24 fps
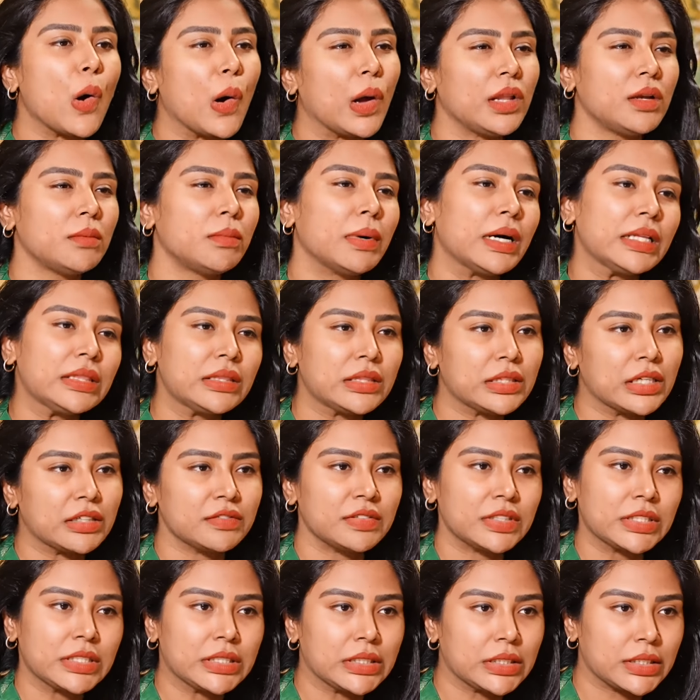ஆயில் பாத்
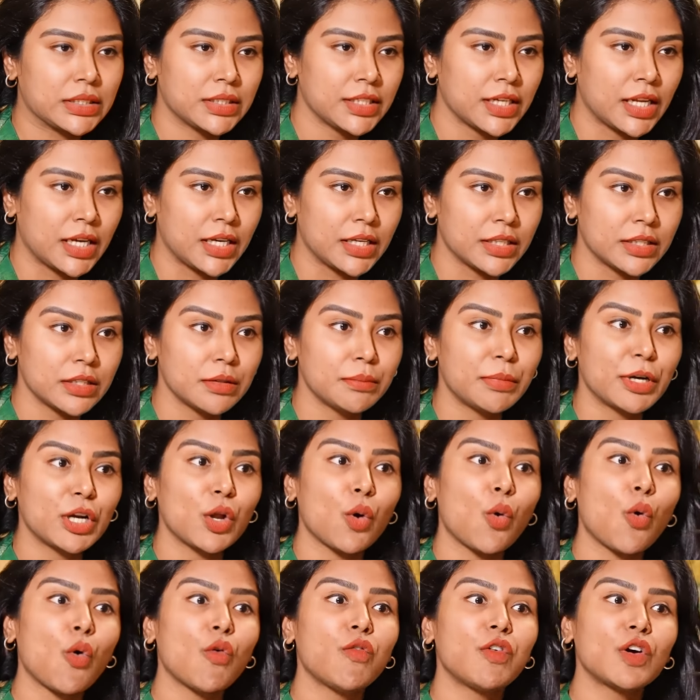தவிர்க்கிறது நல்லது பட்
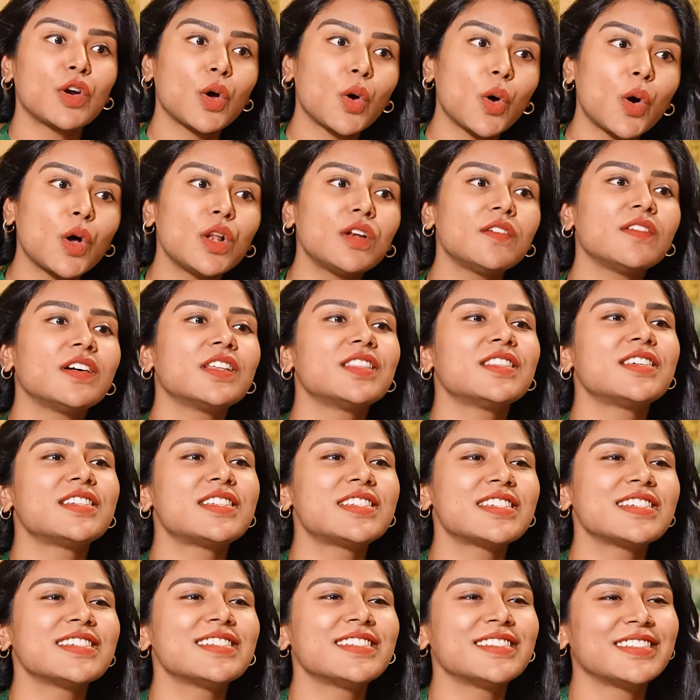ஓவரால்
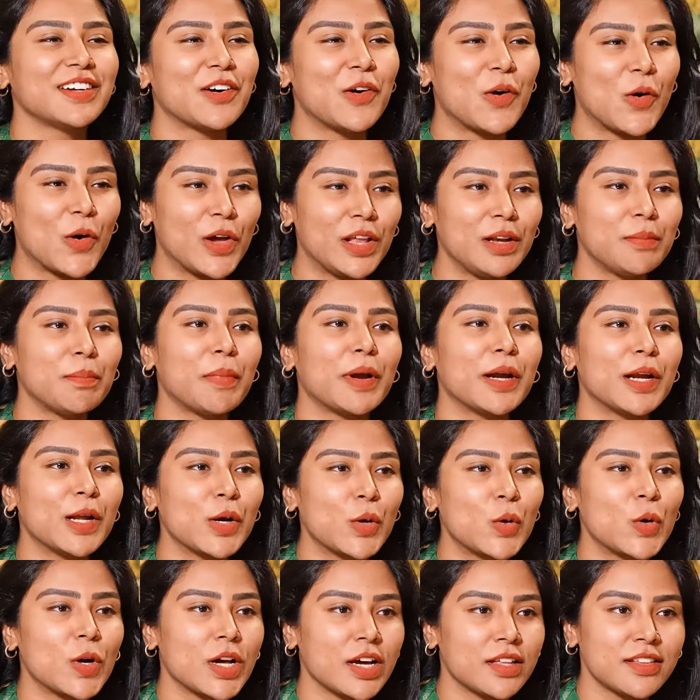வந்துட்டு ஆயில்
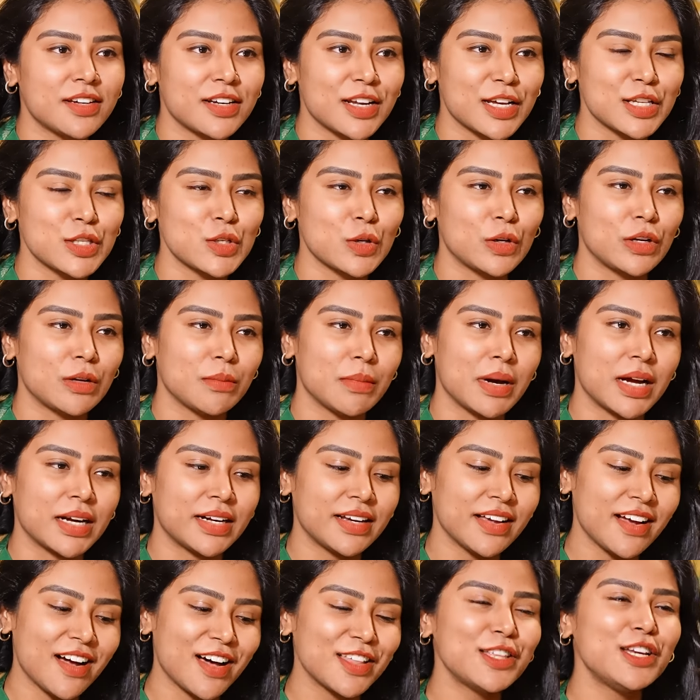பண்ணக்கூடாதுன்னு நான் சொல்ல
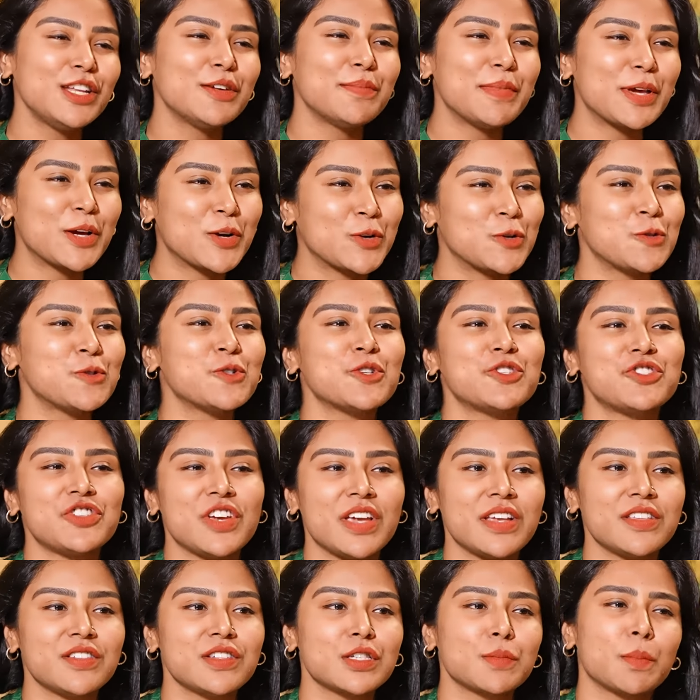மாட்டேன் அதுலேயுமே கொஞ்சம்
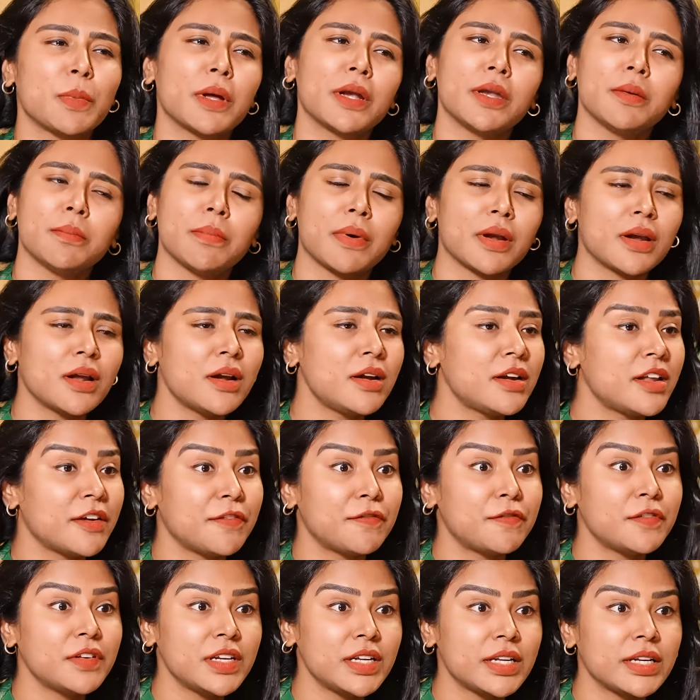சேஞ்சஸ் பண்ணி பண்ணால்
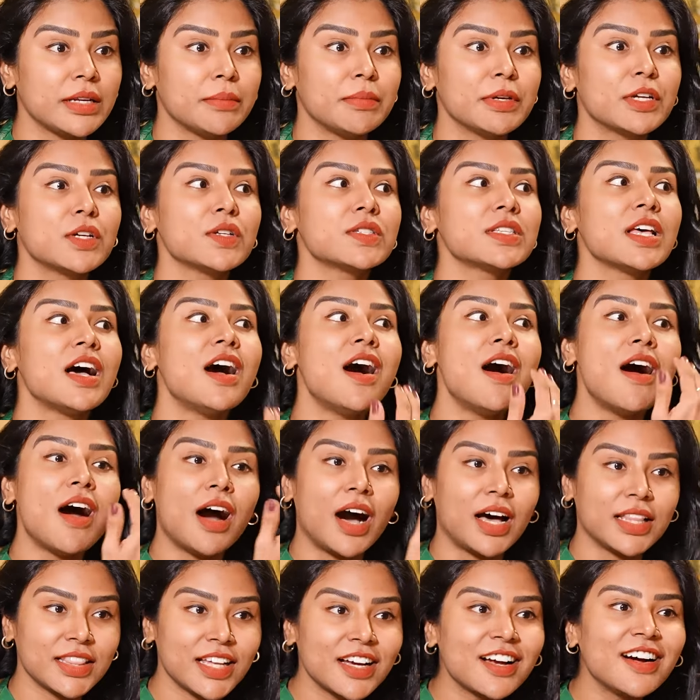டெஃபினெட்லி பிகாஸ்
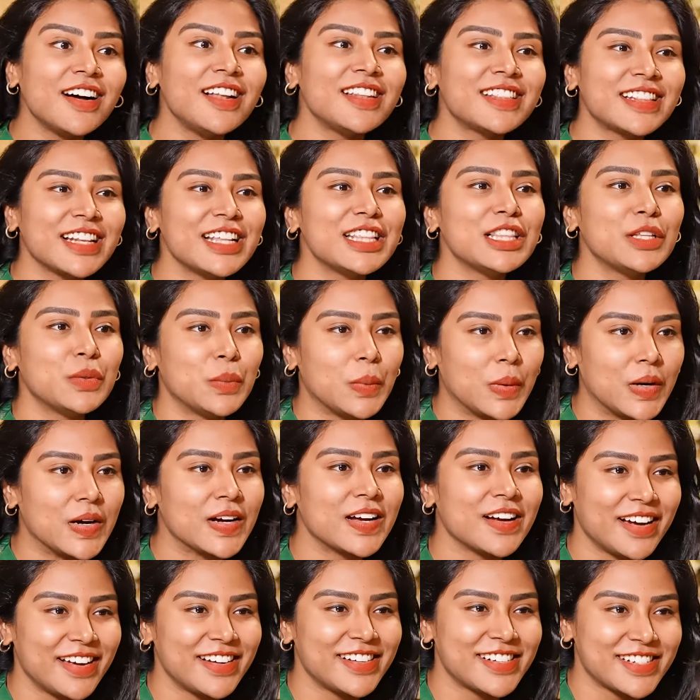அந்த காலத்துலேருந்து
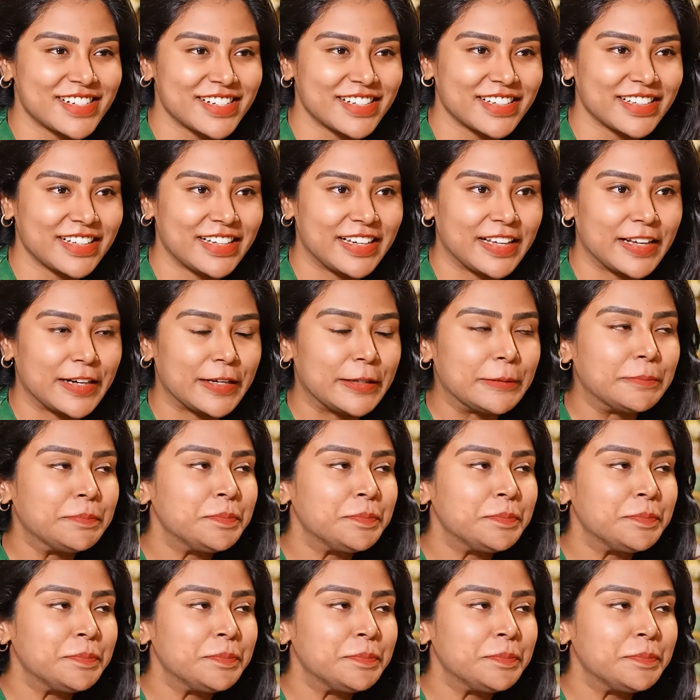ஒர்க் ஆகிட்டு இருக்கு இல்லைங்களா